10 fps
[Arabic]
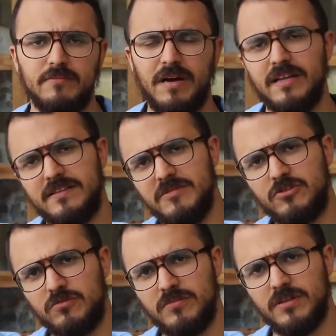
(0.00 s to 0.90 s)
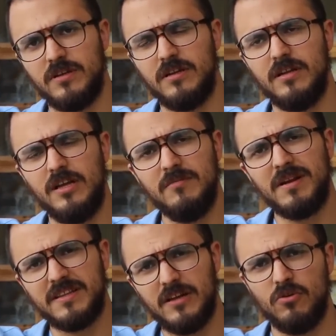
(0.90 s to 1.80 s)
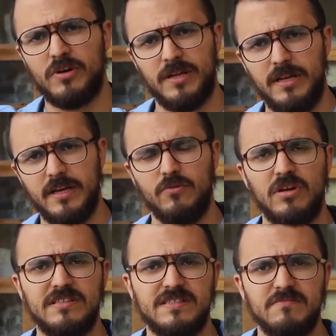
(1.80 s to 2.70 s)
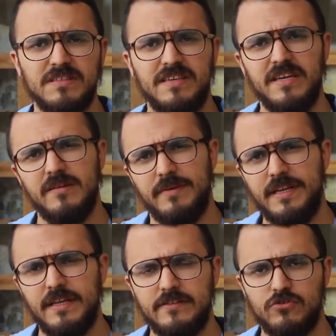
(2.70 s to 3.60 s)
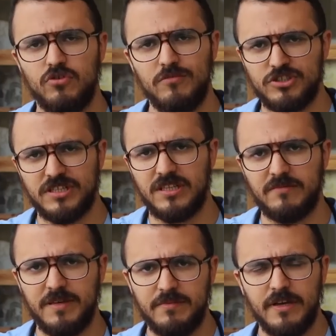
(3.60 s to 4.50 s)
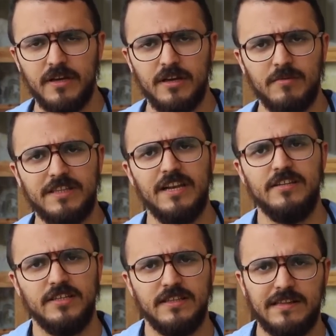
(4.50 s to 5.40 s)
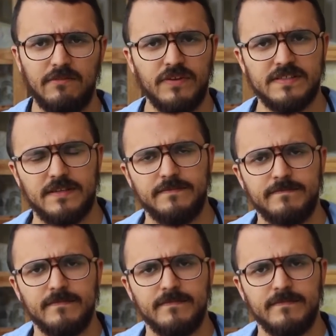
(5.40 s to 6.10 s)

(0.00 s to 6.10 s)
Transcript: مع سميتهم المرضى الاخرين اللي كانوا جالسين تما تيعيب عليا تيقول لهم واش هذا طبيب ما دارليش حتى التلفازه